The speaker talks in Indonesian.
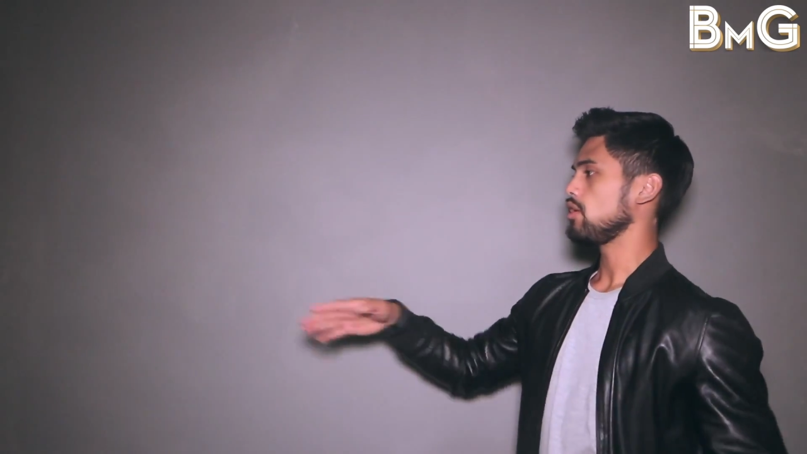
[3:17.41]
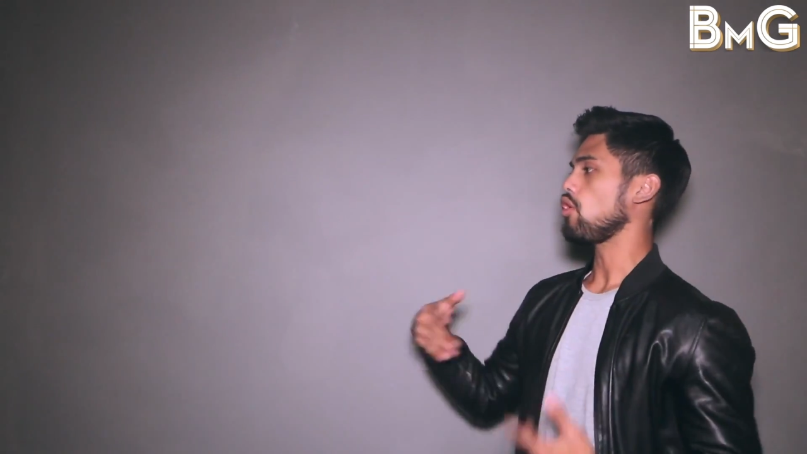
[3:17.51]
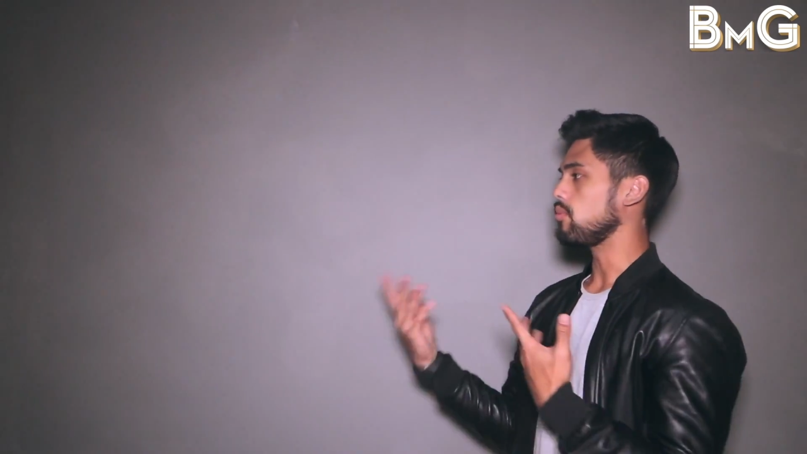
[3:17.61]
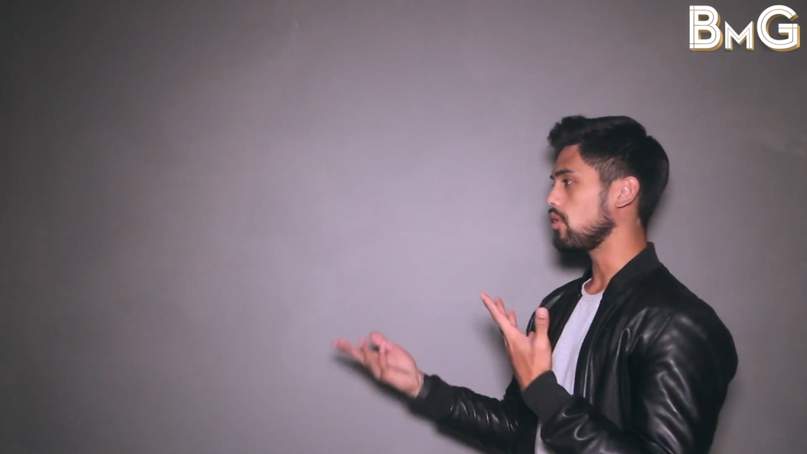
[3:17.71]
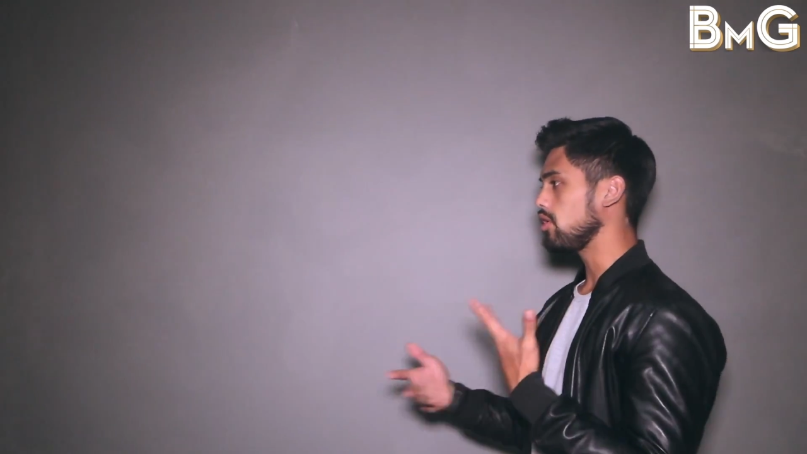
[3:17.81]

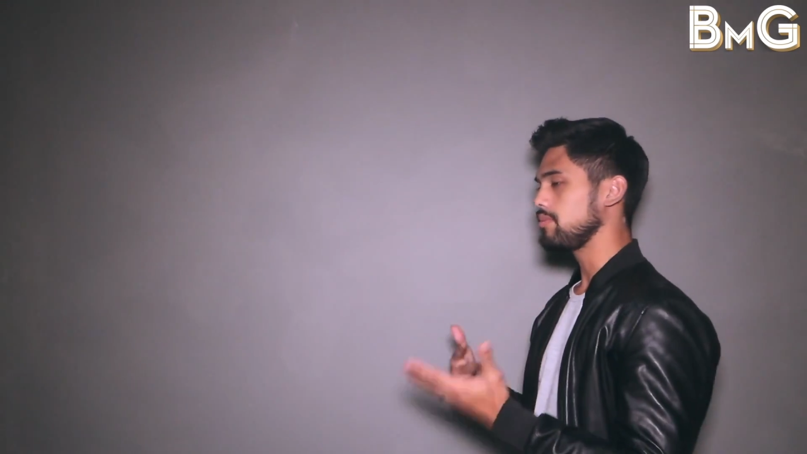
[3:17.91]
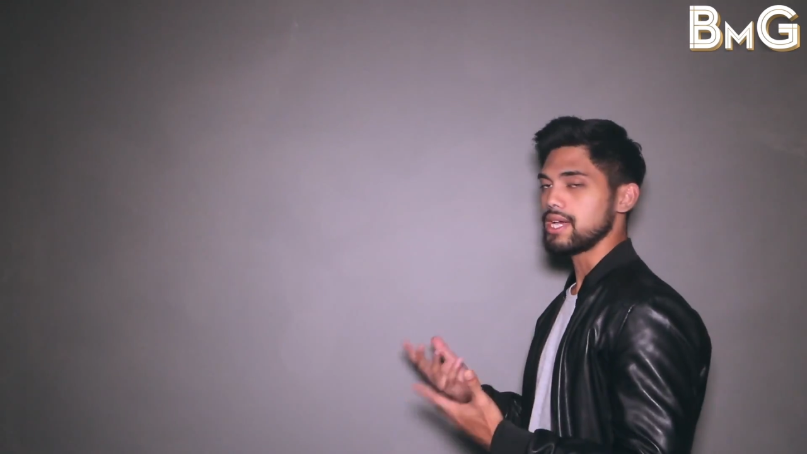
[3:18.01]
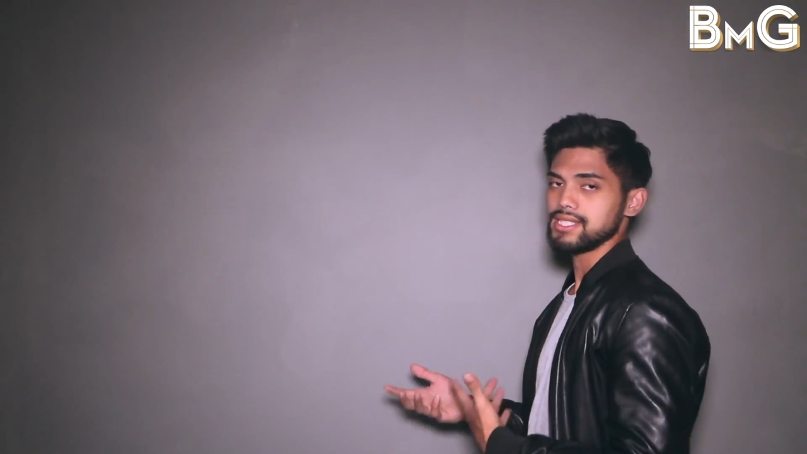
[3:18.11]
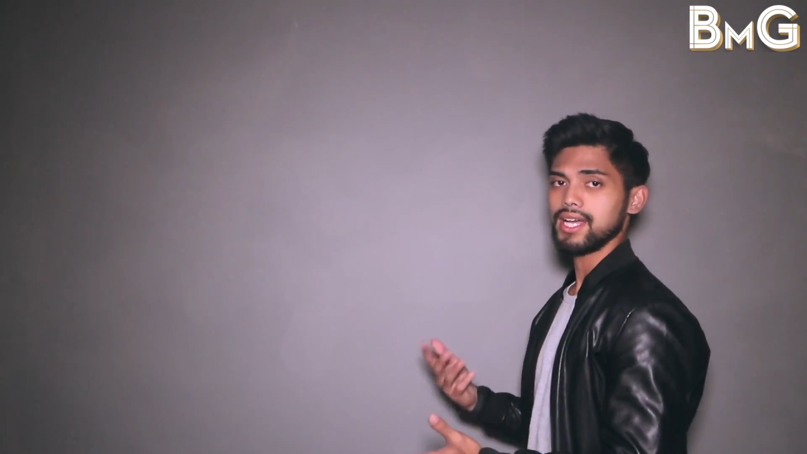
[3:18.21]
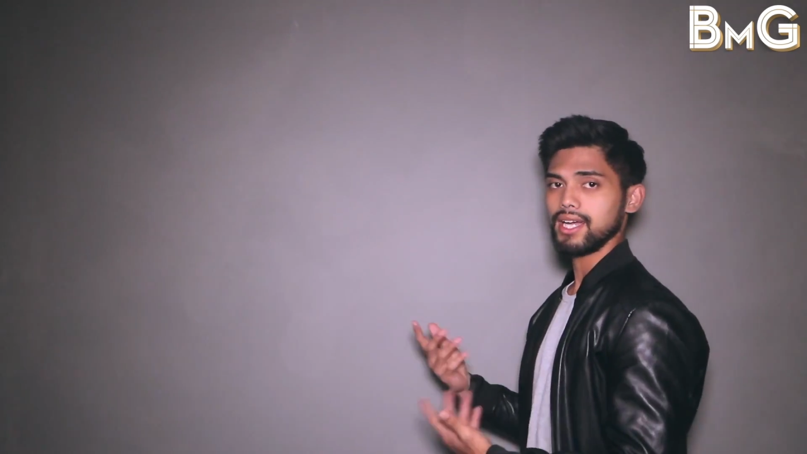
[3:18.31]
ngobrol
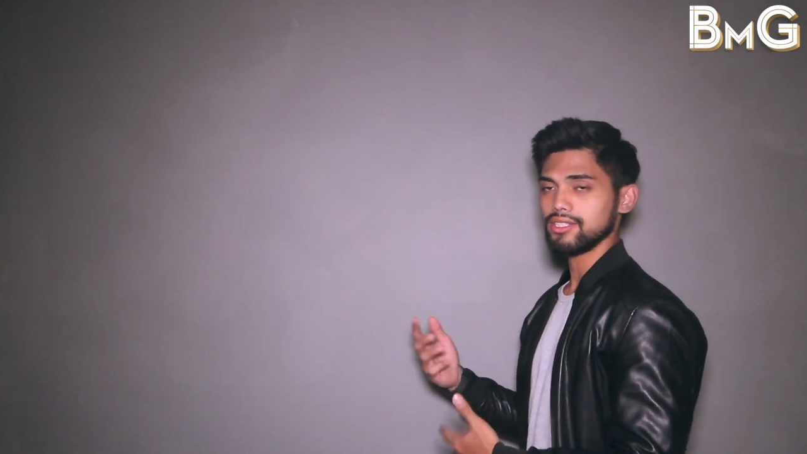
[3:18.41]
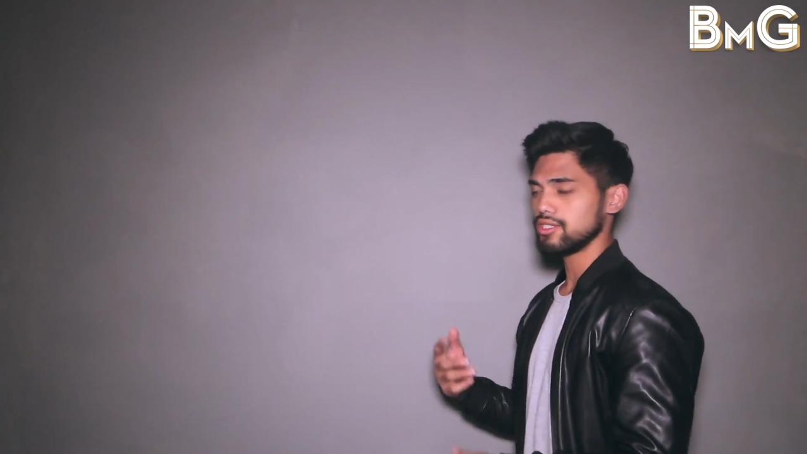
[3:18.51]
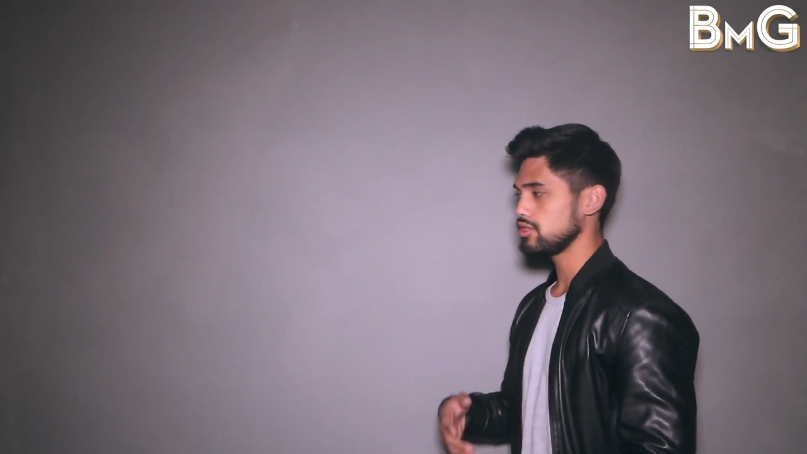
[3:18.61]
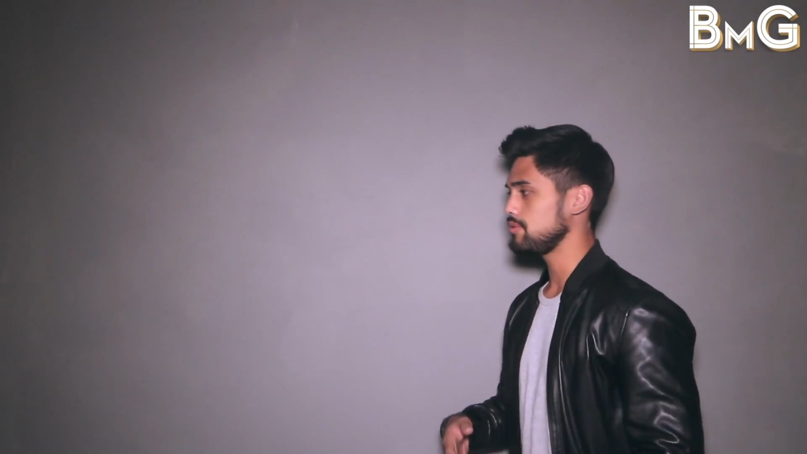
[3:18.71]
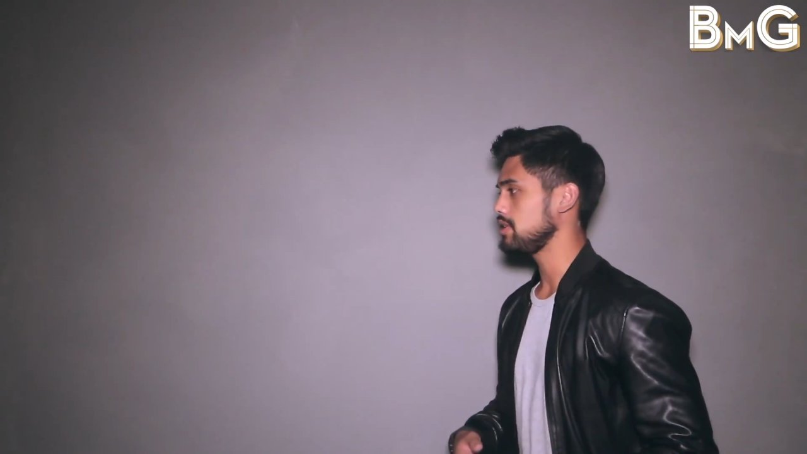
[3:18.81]
biasa gitu
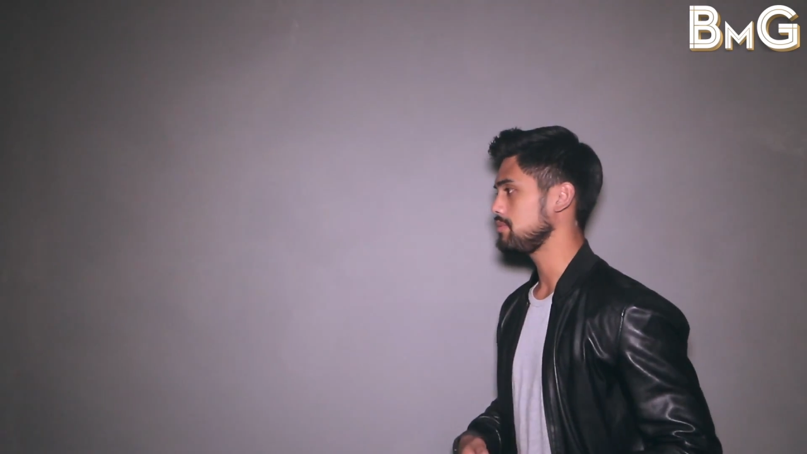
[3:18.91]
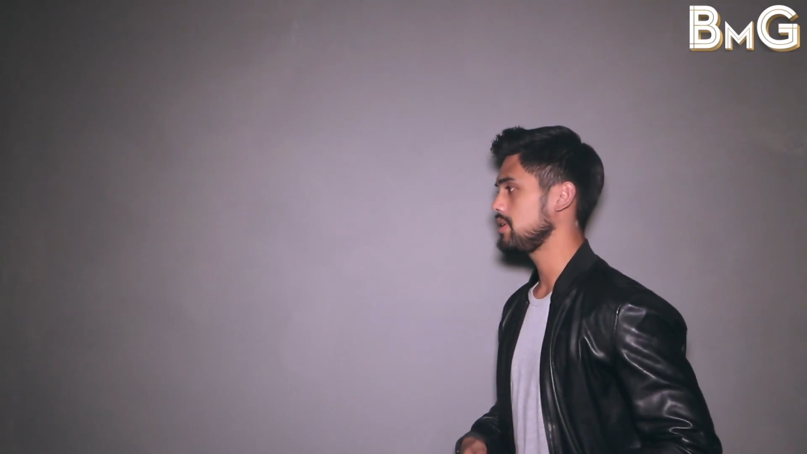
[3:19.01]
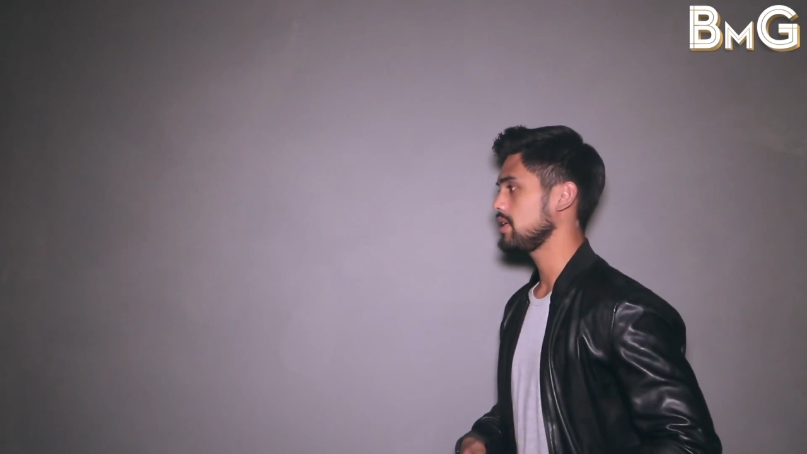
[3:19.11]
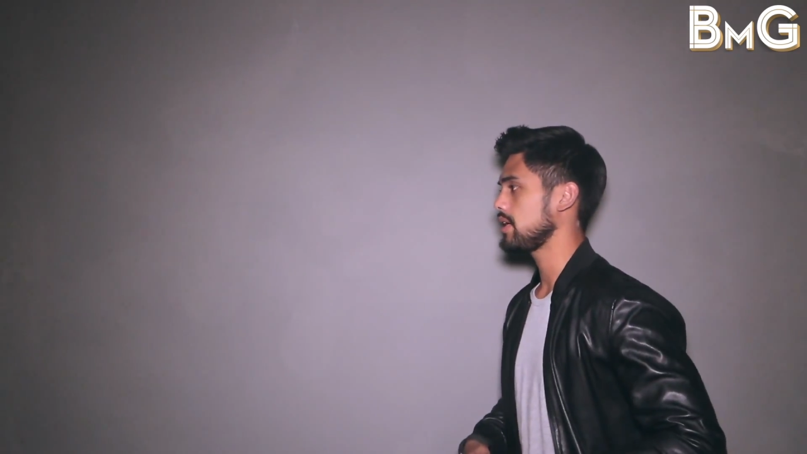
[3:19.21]
terus tiba-tiba dia